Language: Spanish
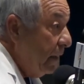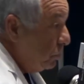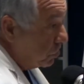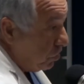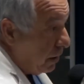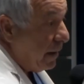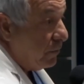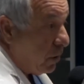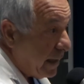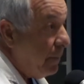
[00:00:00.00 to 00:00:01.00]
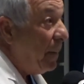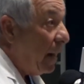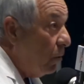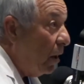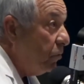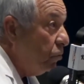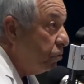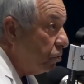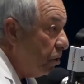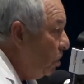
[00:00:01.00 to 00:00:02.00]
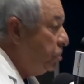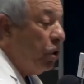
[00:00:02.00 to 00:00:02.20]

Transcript: Yo estoy hablando aquí para los adultos.